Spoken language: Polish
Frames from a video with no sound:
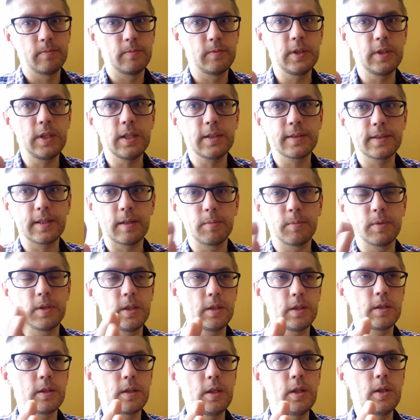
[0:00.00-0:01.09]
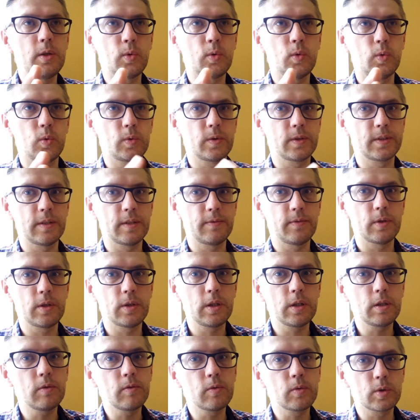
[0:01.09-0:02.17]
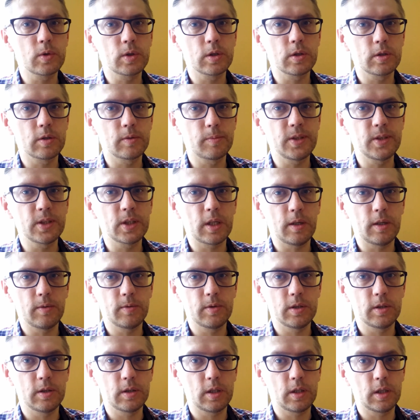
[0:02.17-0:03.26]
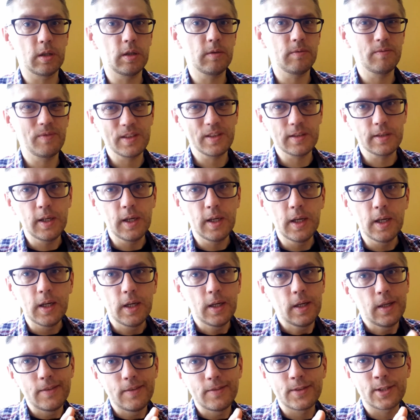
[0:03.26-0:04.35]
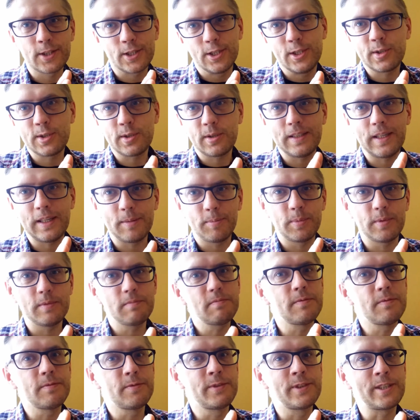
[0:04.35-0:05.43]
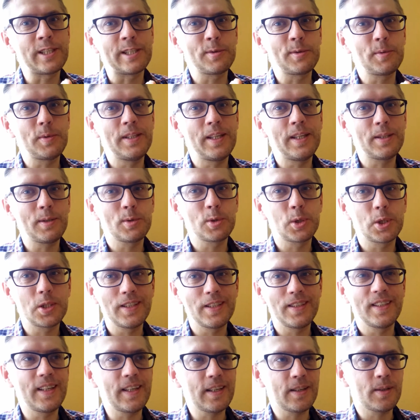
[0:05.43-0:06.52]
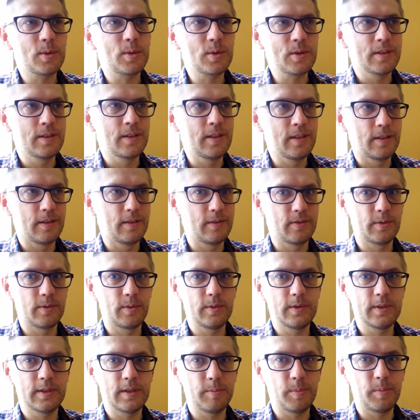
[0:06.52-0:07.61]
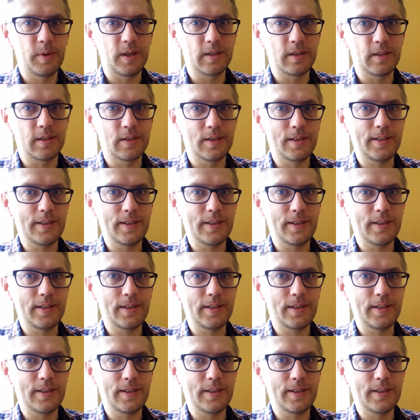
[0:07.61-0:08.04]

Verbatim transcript: jest tam kilku zawodników, którzy zbliżają się do tego, więc wszystko jakby wskazuje na to, że ten rekord wkrótce padnie.